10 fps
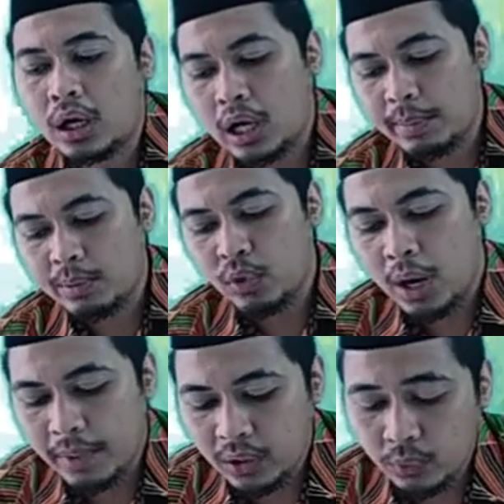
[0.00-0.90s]
Nabi
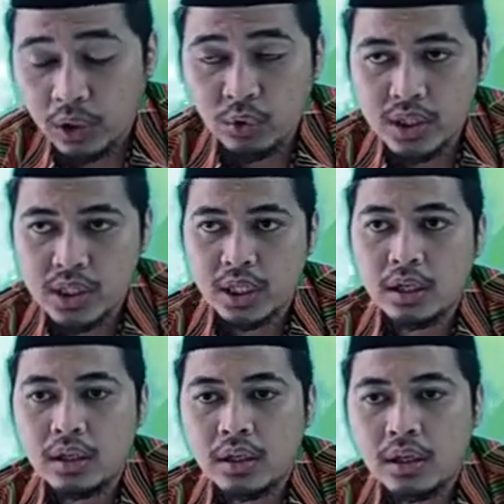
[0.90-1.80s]
Muhammad waktu kecil
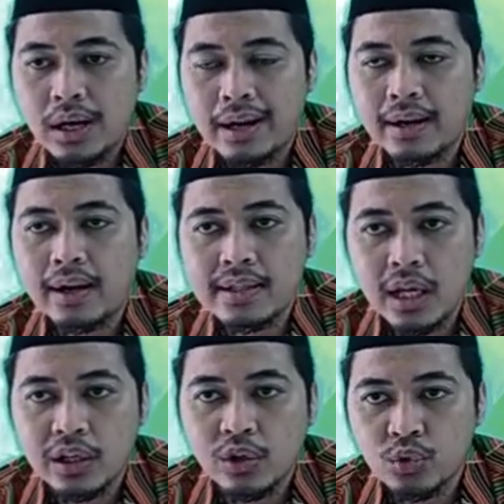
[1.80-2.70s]
karena
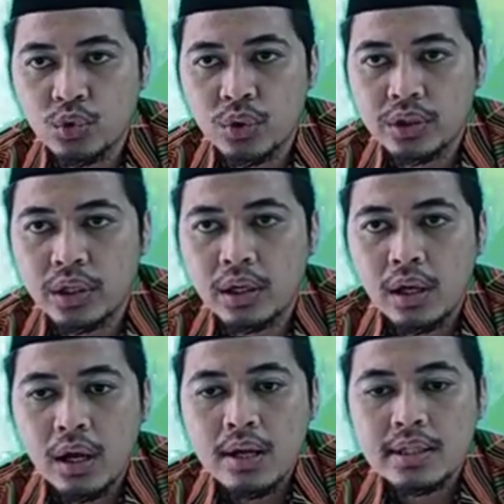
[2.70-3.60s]
saking jujurnya
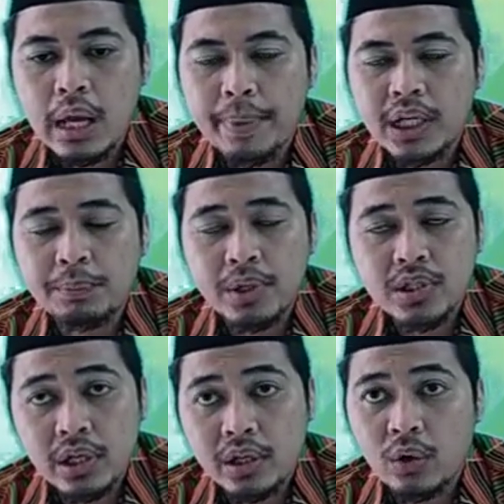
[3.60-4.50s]
sampai
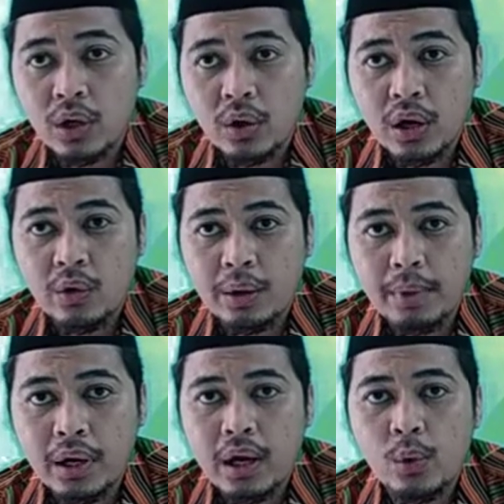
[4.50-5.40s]
dipercaya oleh orang-orang
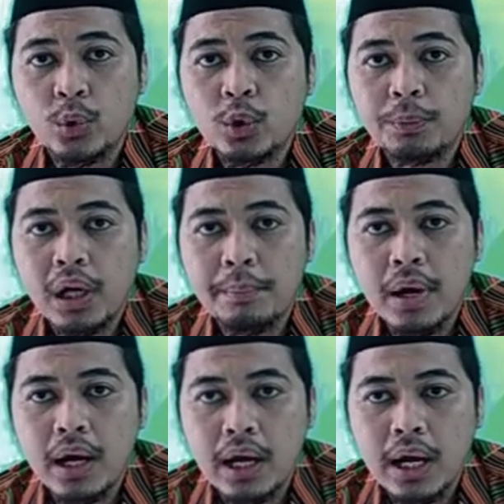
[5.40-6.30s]
Mekah untuk
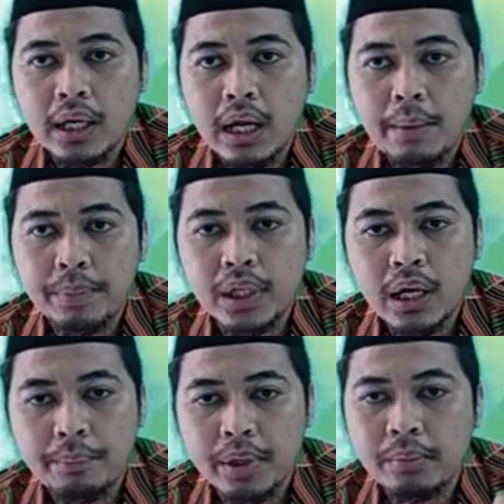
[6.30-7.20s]
mengembalakan
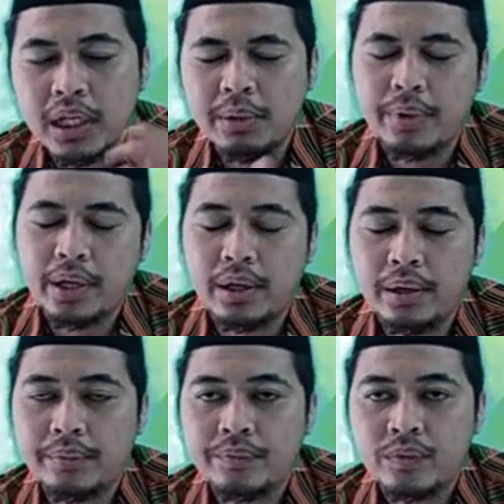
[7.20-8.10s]
kambing-kambing milik
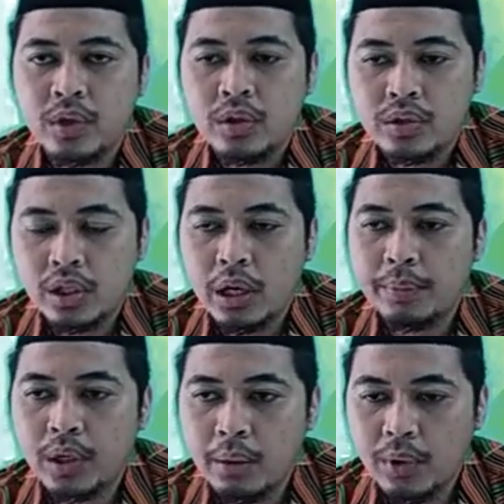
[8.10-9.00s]
mereka. Jadi
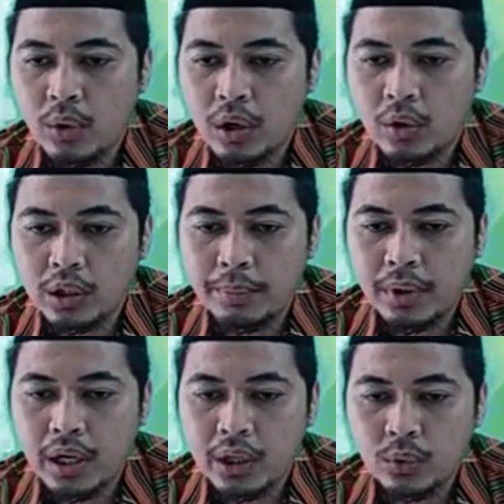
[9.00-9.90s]
kambing-kambing orang kota
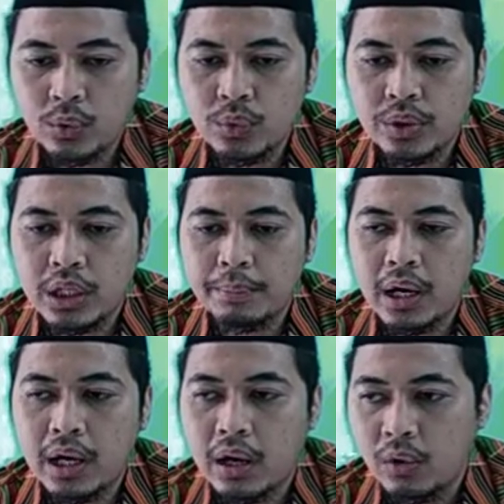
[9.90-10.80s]
Mekah itu
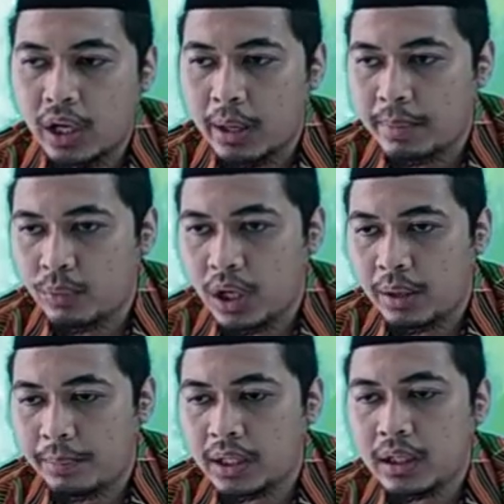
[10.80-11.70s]
dikembalakan oleh Nabi
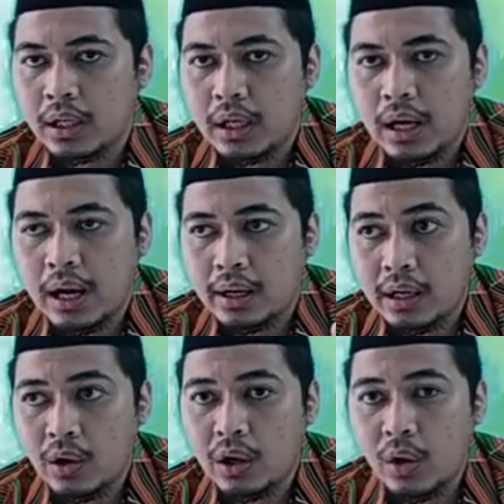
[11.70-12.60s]
Muhammad karena
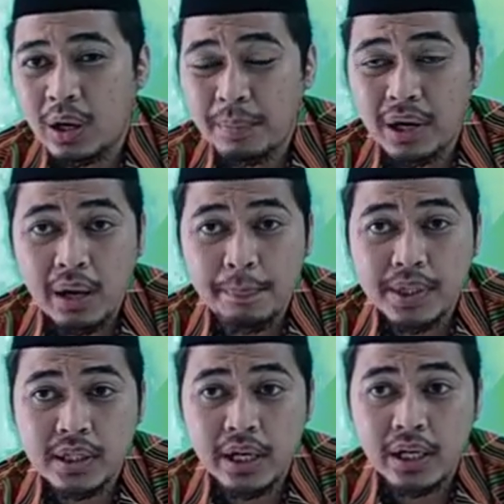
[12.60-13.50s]
orang-orang Mekah
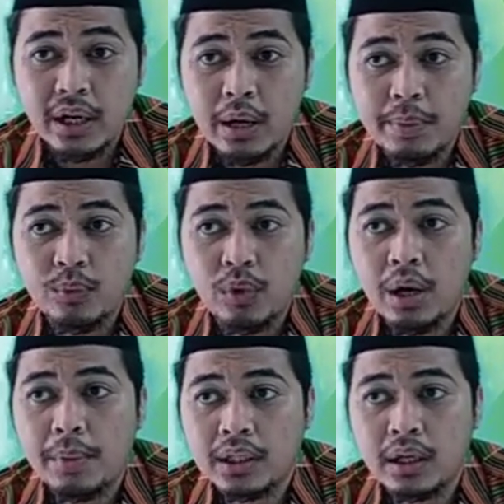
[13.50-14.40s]
percaya dengan Nabi
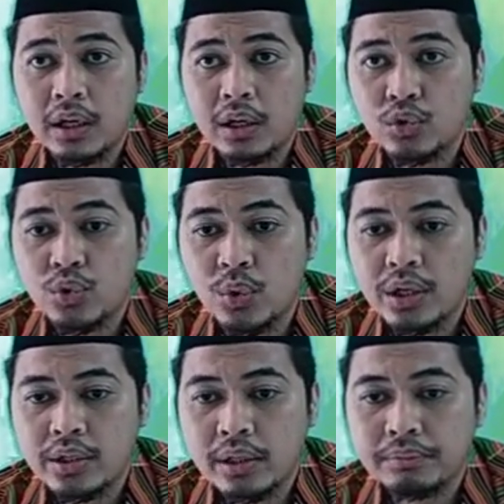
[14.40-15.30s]
Muhammad karena
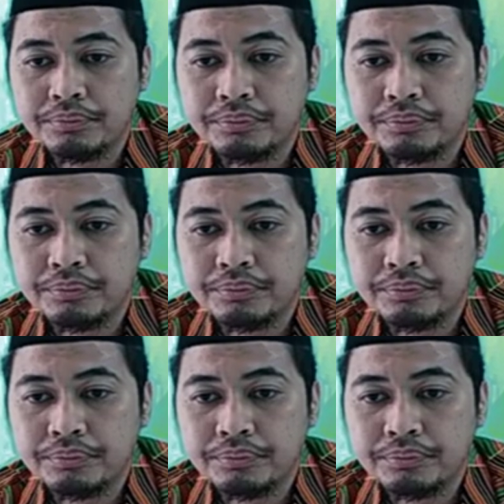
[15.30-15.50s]
kejujurannya.